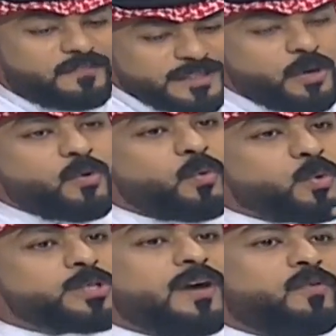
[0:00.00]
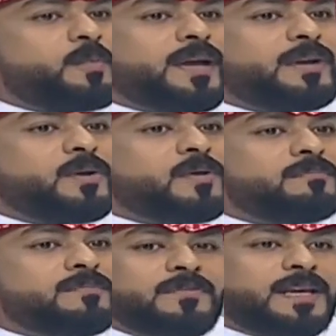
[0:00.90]
فجو وشافوا
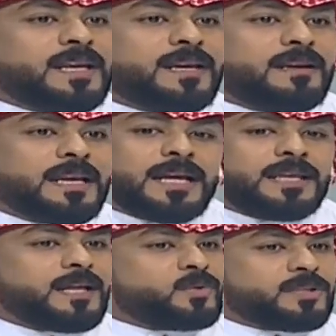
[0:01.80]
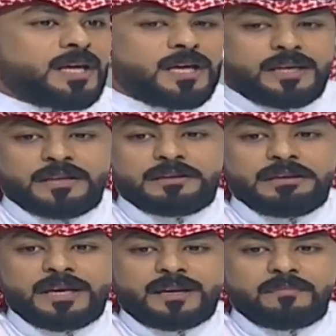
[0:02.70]
بعينهم فعلا العادات والتقاليد
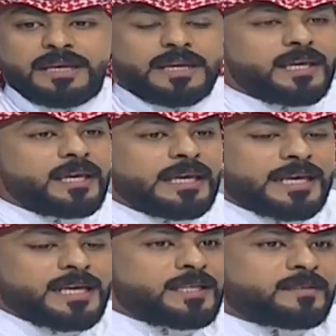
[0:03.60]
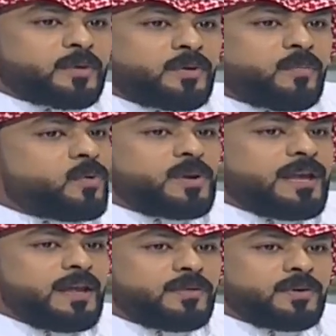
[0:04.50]
الكرم اللي الناس يعتبرونه مو
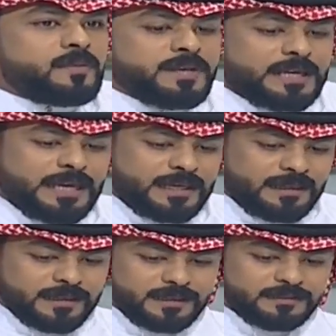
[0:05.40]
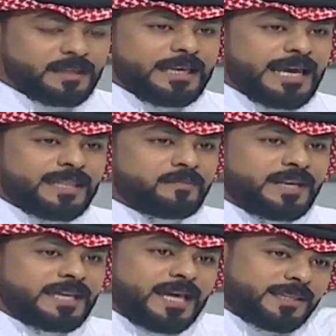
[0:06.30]
الالافظ ولا منه يعني يعني هذه
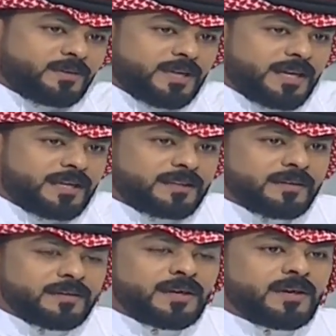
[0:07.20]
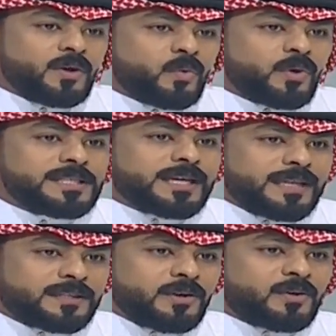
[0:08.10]
من عاداتنا وتقاليدنا وانت
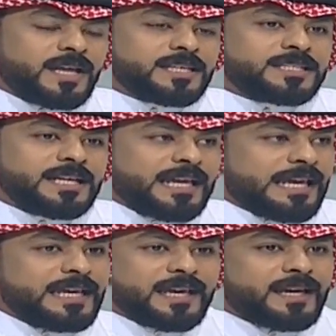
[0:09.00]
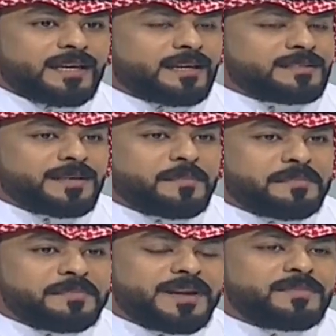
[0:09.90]
قاعد تنقل هذا الشيء الحقيقي يعني انت
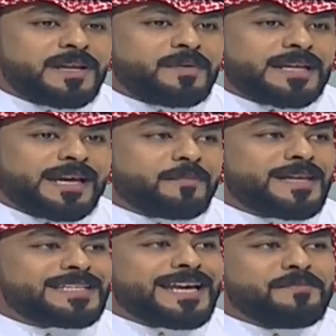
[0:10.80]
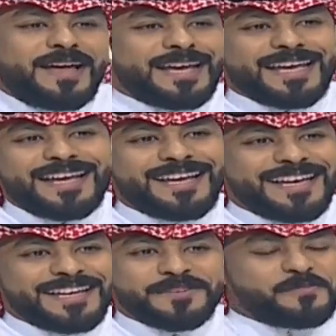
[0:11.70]
من ابن البلد يعني ما اتكلم معك
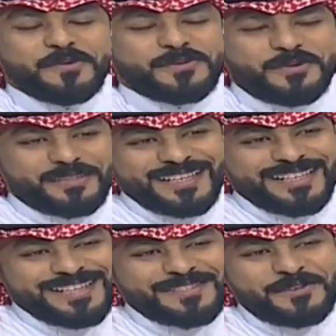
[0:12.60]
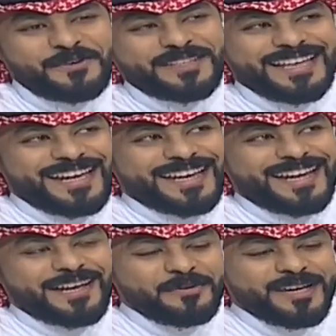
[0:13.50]
مو سعودي انت سعودي لكن
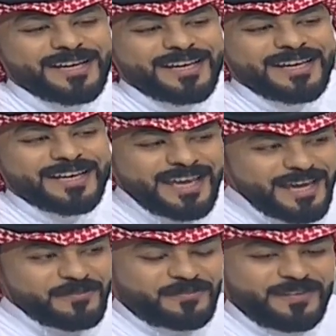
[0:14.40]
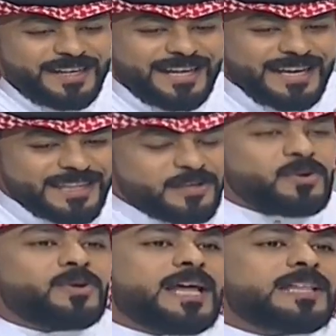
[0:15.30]
انا اقول كيف يعني ايضا
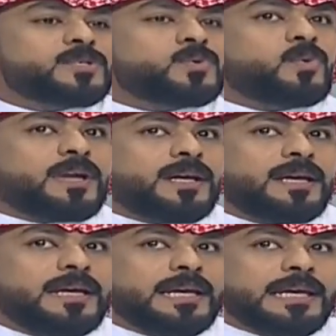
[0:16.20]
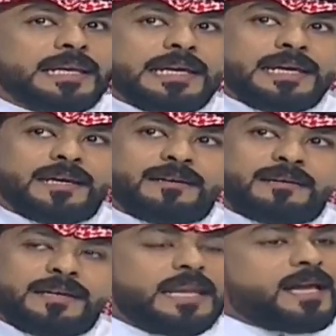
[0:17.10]
ننقل هذه الصوره
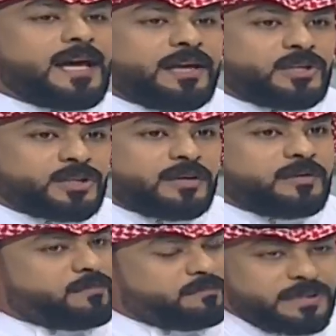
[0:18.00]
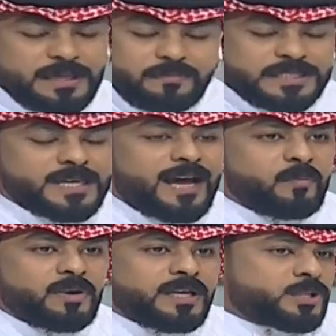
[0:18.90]
للخارج
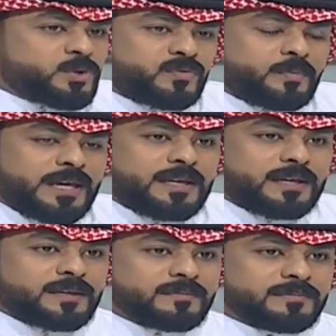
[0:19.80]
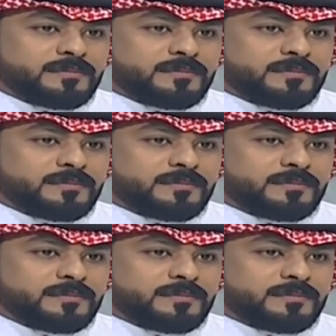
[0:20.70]
بالتعامل انت شفته بعينك